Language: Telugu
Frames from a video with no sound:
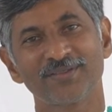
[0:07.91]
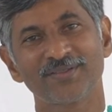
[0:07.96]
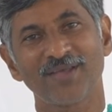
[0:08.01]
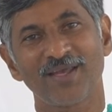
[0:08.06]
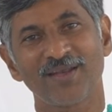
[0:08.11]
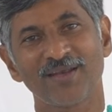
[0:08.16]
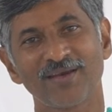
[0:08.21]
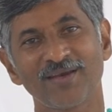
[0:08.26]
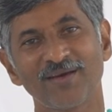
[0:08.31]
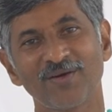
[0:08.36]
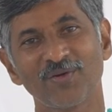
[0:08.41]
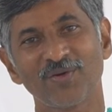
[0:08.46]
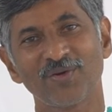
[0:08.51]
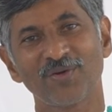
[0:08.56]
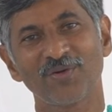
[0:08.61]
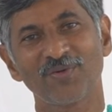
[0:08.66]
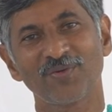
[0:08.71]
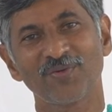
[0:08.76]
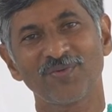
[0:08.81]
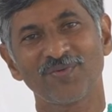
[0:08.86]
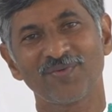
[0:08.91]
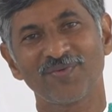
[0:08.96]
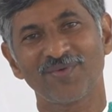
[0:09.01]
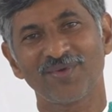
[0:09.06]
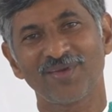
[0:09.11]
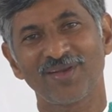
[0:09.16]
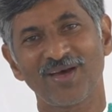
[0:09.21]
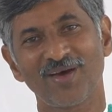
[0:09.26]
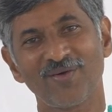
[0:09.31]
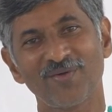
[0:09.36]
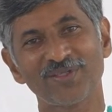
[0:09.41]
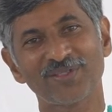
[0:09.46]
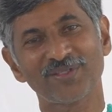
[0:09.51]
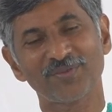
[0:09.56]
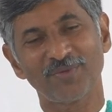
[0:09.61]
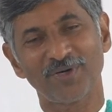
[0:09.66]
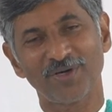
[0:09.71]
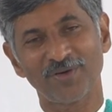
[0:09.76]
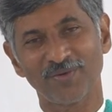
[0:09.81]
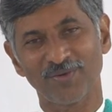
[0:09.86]
సన్నగా ఉన్నాం లావైతే
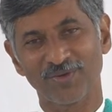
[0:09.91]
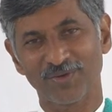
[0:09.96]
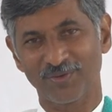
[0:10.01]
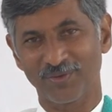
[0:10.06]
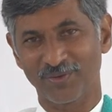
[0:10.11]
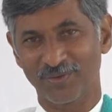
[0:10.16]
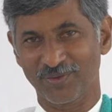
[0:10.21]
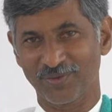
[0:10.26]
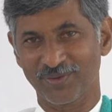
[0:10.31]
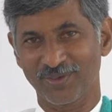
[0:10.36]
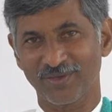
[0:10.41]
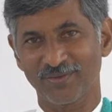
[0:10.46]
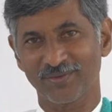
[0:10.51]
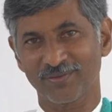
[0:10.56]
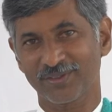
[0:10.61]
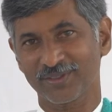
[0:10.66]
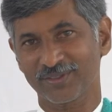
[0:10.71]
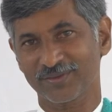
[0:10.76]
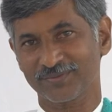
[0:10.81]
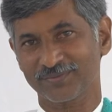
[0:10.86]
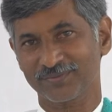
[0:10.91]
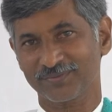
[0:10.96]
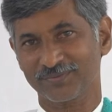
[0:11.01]
బాగు అని కోరుకుంటూ ఉంటారు